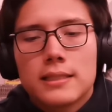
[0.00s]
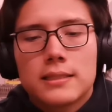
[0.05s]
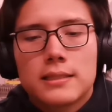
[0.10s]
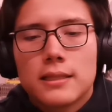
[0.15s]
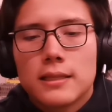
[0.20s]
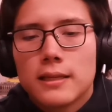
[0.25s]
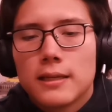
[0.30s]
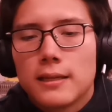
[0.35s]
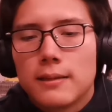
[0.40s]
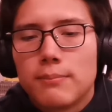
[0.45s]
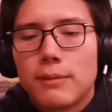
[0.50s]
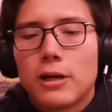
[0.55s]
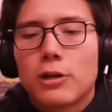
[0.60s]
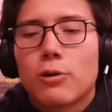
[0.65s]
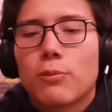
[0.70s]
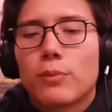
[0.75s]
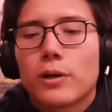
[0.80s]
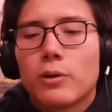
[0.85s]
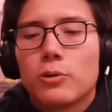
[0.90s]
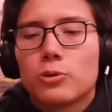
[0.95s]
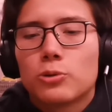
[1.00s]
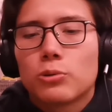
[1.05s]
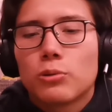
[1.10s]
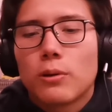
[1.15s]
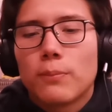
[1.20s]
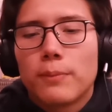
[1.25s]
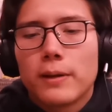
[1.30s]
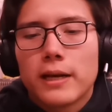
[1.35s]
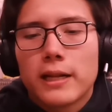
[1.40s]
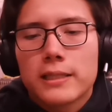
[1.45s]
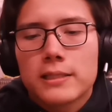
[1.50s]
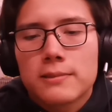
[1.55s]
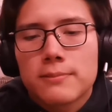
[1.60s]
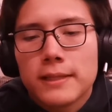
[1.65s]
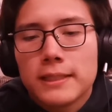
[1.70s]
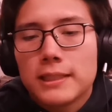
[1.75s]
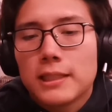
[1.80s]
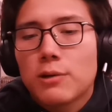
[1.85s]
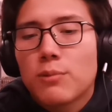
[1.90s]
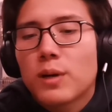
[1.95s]
Este Malcolm Brown tuvo
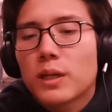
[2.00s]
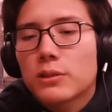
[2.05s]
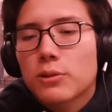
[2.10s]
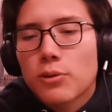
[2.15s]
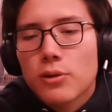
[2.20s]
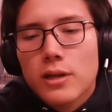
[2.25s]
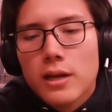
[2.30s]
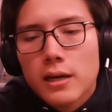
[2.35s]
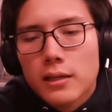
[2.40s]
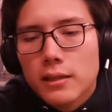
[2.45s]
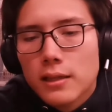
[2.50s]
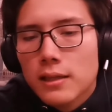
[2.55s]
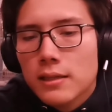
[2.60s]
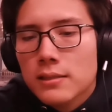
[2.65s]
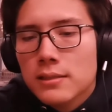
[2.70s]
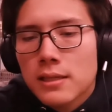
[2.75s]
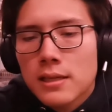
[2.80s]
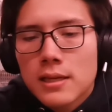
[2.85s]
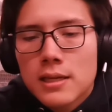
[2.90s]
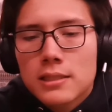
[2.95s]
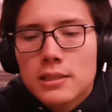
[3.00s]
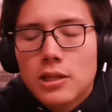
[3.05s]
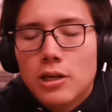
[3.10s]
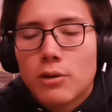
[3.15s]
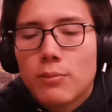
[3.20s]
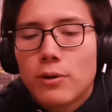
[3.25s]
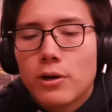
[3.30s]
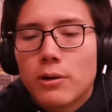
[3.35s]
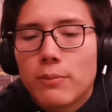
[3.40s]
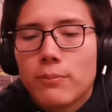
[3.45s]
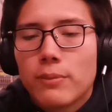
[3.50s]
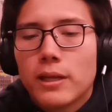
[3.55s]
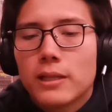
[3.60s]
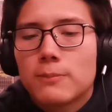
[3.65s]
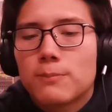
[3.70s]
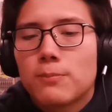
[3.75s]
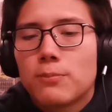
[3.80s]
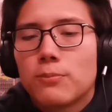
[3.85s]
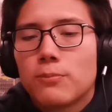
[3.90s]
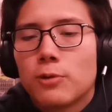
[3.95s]
apenas 24 yardas. Salomon
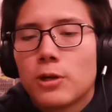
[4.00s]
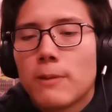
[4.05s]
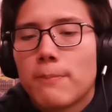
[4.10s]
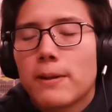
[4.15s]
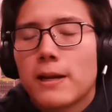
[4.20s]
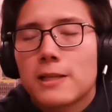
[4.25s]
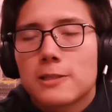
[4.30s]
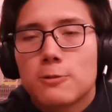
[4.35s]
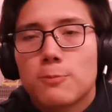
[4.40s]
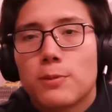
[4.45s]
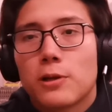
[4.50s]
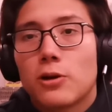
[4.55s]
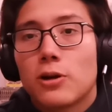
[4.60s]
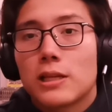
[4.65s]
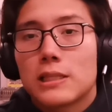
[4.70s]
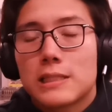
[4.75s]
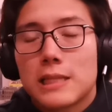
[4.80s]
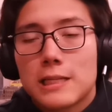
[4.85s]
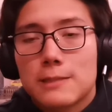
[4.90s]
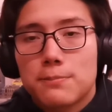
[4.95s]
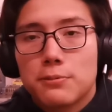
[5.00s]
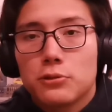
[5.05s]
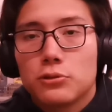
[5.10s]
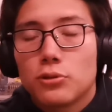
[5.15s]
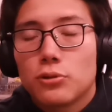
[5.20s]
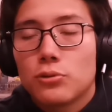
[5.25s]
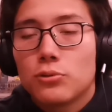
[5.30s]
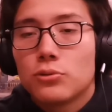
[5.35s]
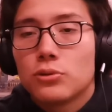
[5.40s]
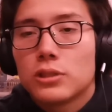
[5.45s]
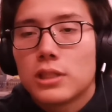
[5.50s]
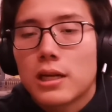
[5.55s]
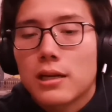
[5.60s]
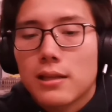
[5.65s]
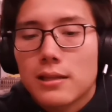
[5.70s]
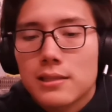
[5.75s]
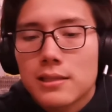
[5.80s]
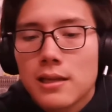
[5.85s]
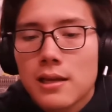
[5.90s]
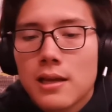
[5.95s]
Ahmed muy apenas superó las
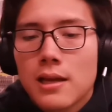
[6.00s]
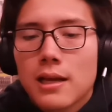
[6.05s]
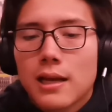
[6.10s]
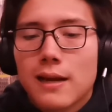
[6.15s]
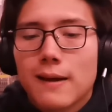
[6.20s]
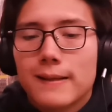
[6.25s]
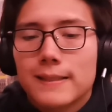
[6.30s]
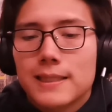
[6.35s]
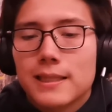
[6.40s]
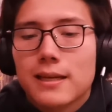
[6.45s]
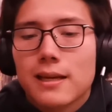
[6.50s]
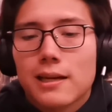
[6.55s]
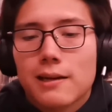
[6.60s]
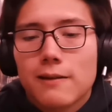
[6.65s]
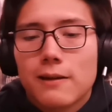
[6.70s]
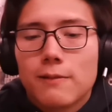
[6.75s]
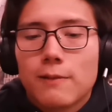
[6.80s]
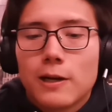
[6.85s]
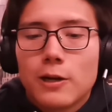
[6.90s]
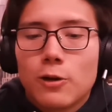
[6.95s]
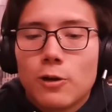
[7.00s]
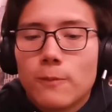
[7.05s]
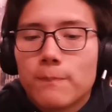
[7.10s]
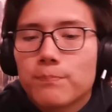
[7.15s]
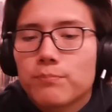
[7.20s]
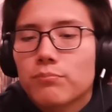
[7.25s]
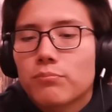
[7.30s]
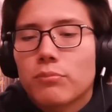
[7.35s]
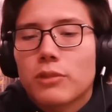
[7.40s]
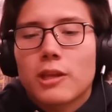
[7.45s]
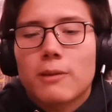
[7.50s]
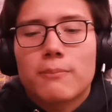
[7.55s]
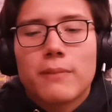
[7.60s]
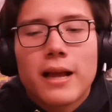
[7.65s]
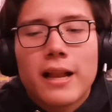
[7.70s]
3.1 yardas cada vez que cargaba el balón.